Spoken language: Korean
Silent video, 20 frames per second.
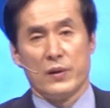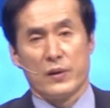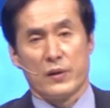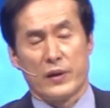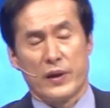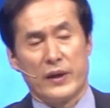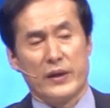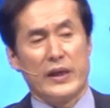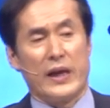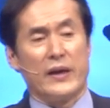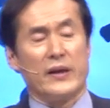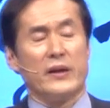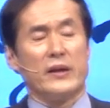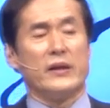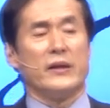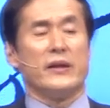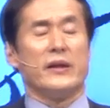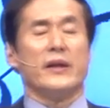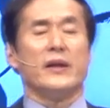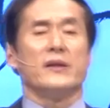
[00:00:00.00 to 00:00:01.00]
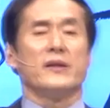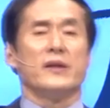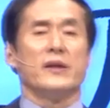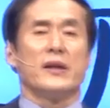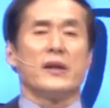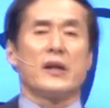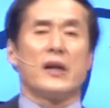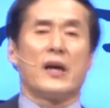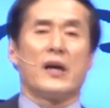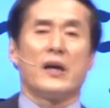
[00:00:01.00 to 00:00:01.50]
그래 나는
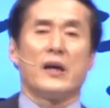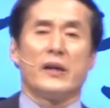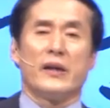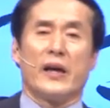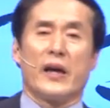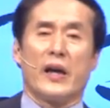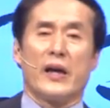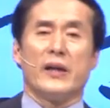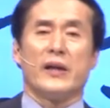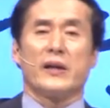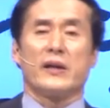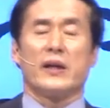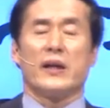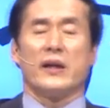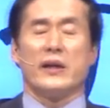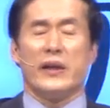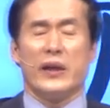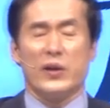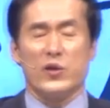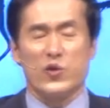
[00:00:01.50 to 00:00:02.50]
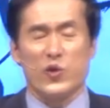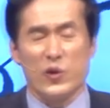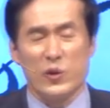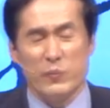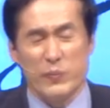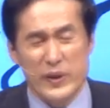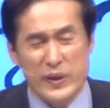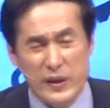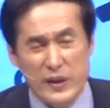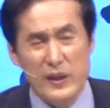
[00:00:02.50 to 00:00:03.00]
리더니까 내가 이렇게 예수를
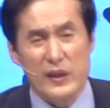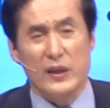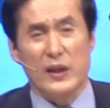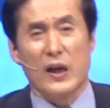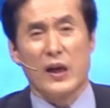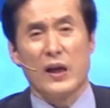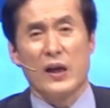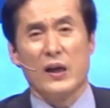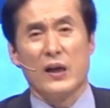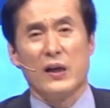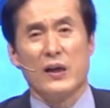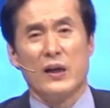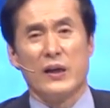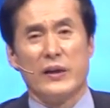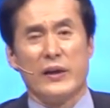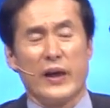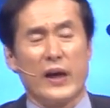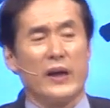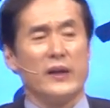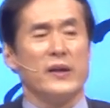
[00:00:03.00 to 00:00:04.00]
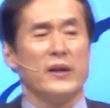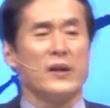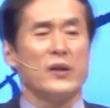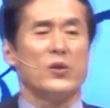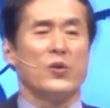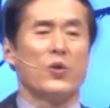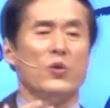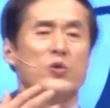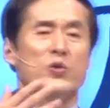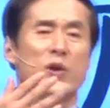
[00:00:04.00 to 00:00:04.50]
믿으니까 내가
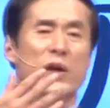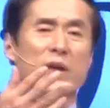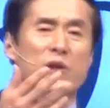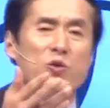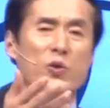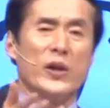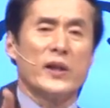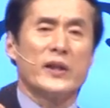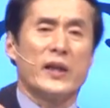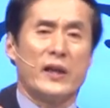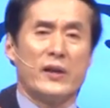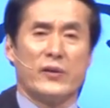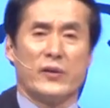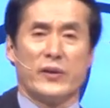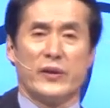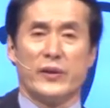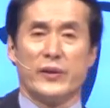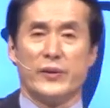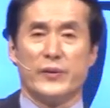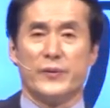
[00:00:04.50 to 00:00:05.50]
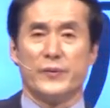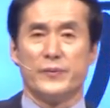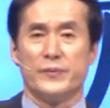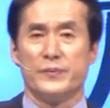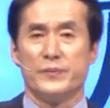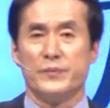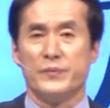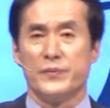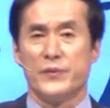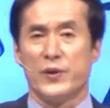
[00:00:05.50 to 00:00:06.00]
너를 용서해 주겠다는 거예요.
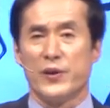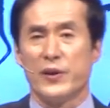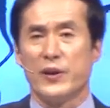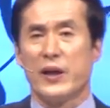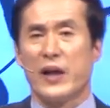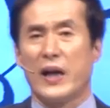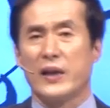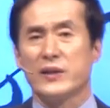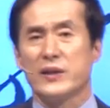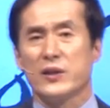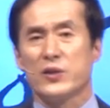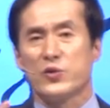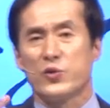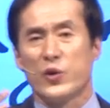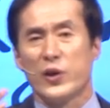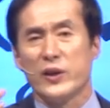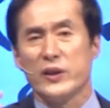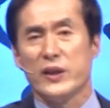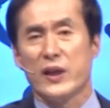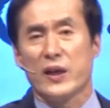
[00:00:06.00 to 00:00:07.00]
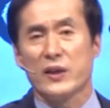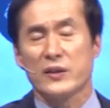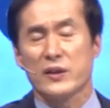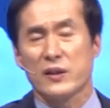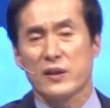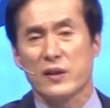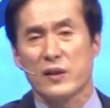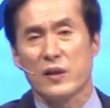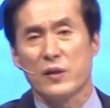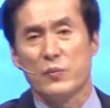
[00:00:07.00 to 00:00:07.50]
너는 아직 죄인이라서
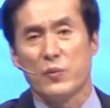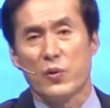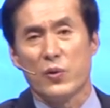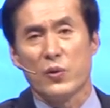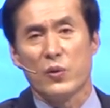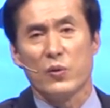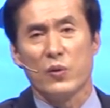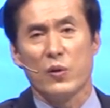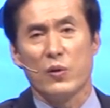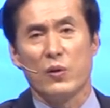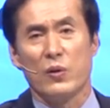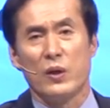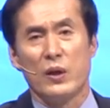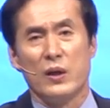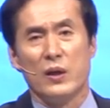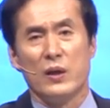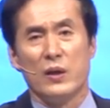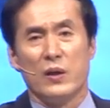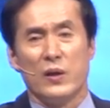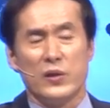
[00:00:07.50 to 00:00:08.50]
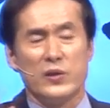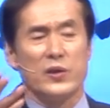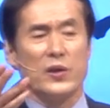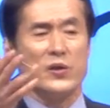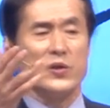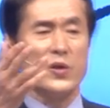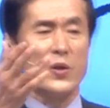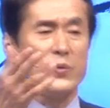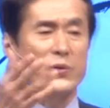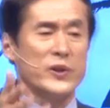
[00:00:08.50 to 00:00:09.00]
그런 걸 모르고 어쩔
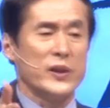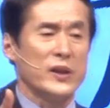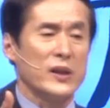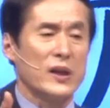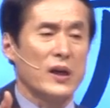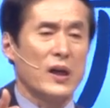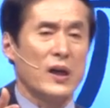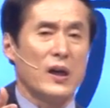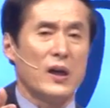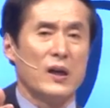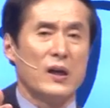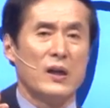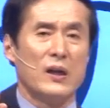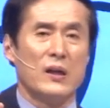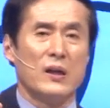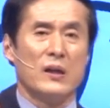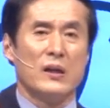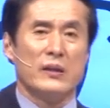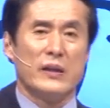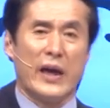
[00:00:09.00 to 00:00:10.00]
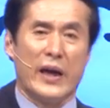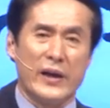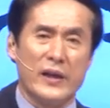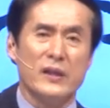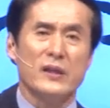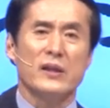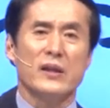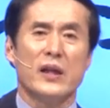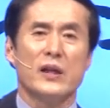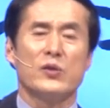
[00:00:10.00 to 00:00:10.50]
수 없으니까
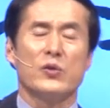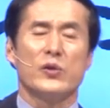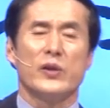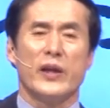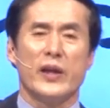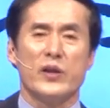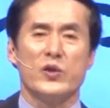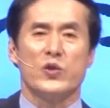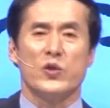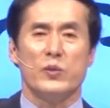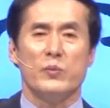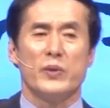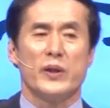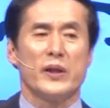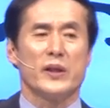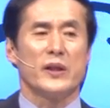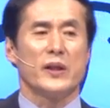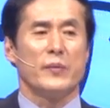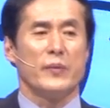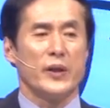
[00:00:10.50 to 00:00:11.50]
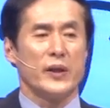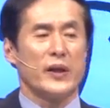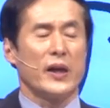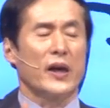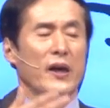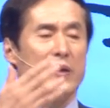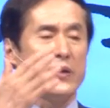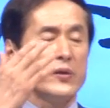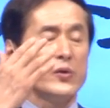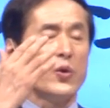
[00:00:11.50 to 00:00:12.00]
나는 그래도 예수를 믿기 때문에
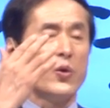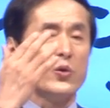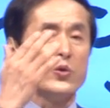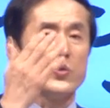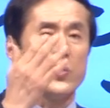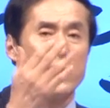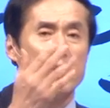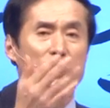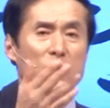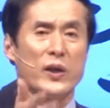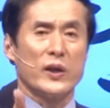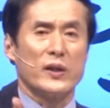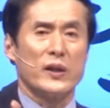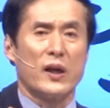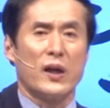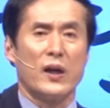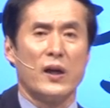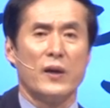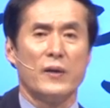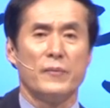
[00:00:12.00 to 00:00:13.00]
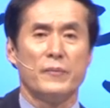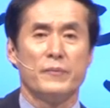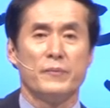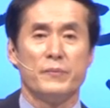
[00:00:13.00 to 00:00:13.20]
내가 너 용서해 주겠다.